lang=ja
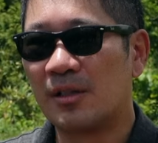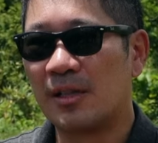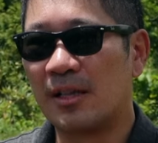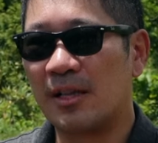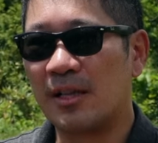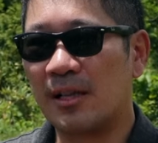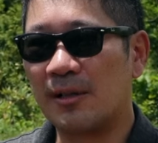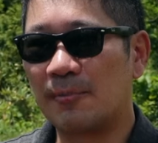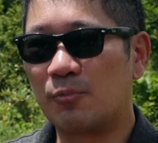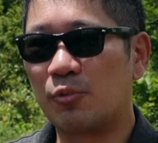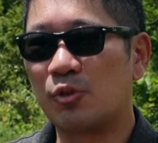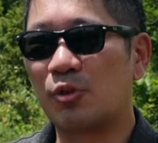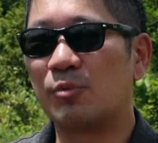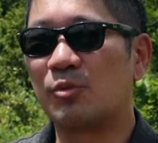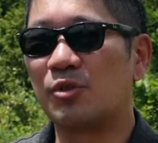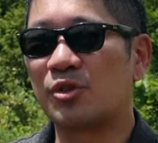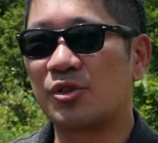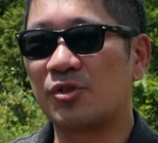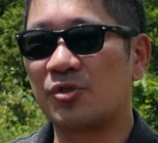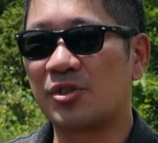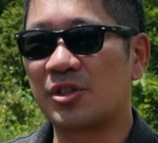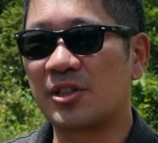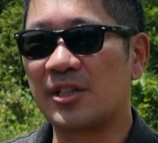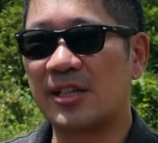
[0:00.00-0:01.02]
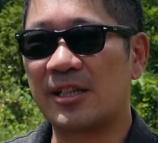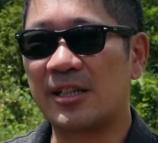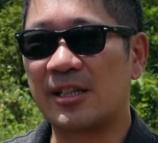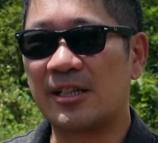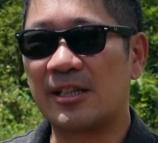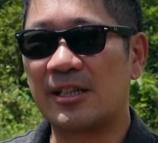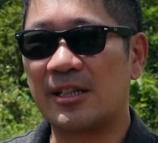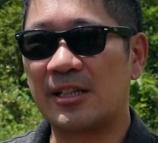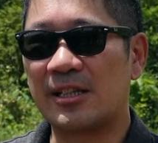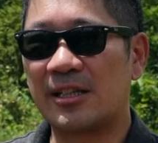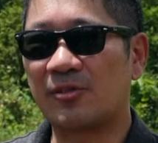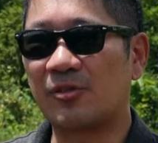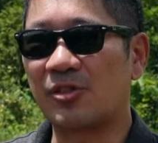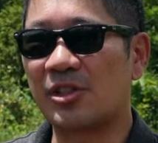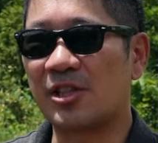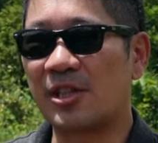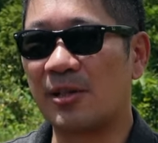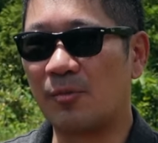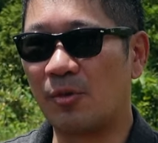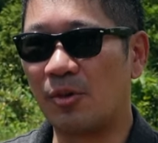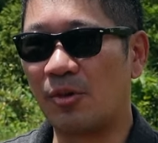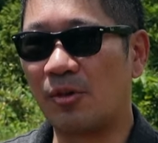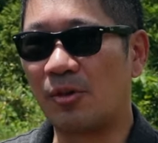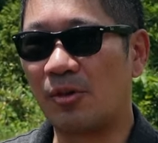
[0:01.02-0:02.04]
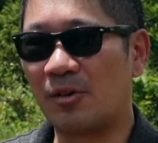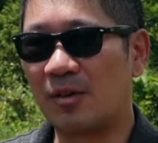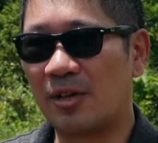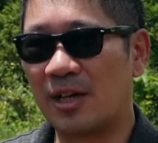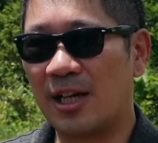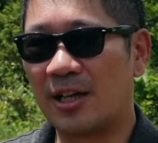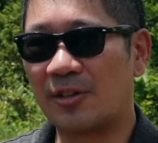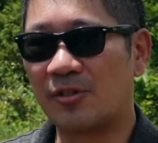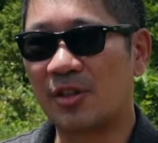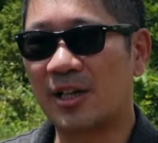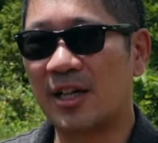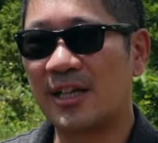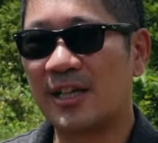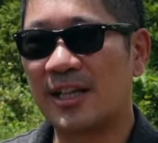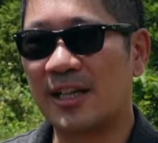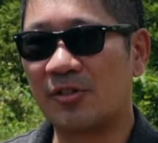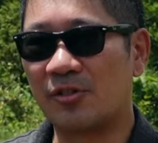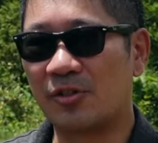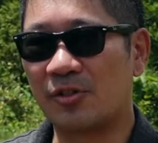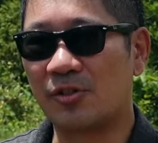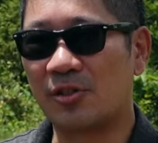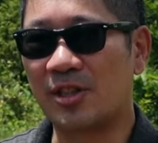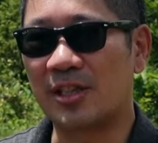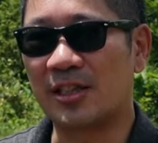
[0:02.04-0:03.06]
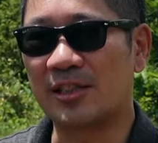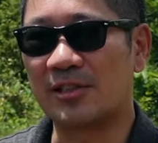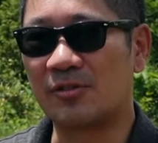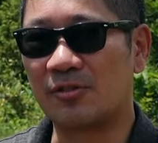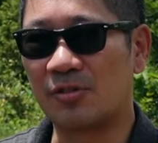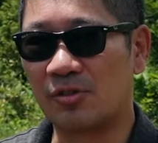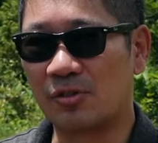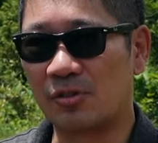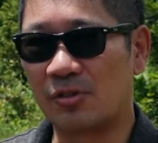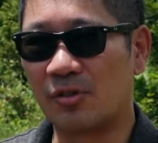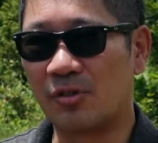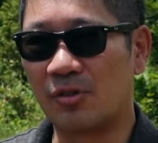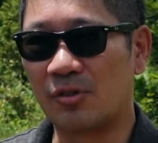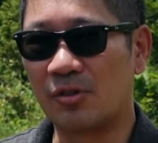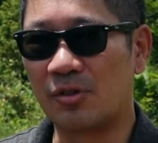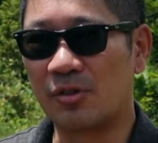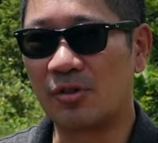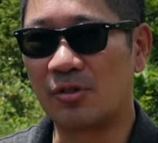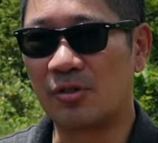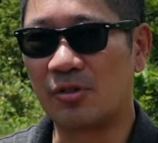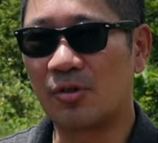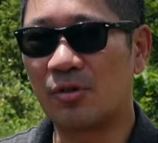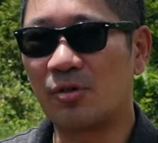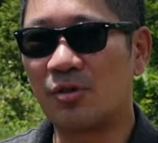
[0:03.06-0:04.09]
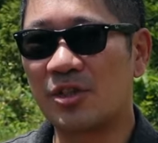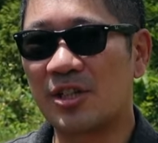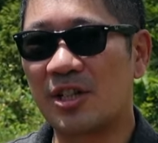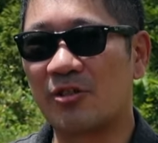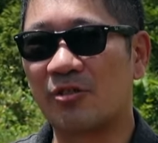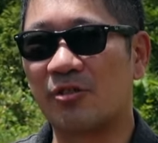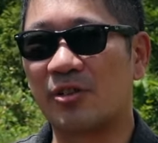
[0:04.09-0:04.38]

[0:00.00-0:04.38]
えー、プロモーションしていたとしても、あの、海外の人からすると、どこにあ